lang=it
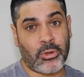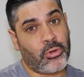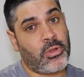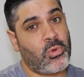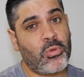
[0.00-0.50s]
Un
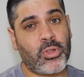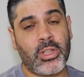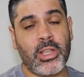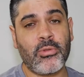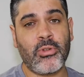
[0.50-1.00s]
altro ottimo uso
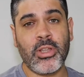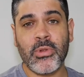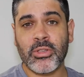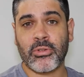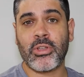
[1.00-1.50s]
degli
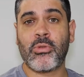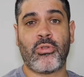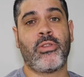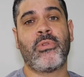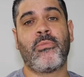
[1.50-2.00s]
audiolibri sono gli
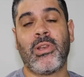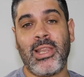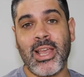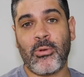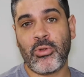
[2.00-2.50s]
audiolibri,
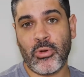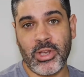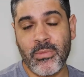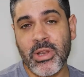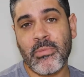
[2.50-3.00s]
gli
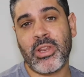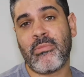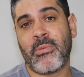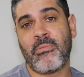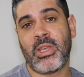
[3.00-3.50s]
audiolibri per
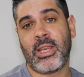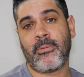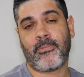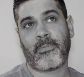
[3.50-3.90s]
i bambini.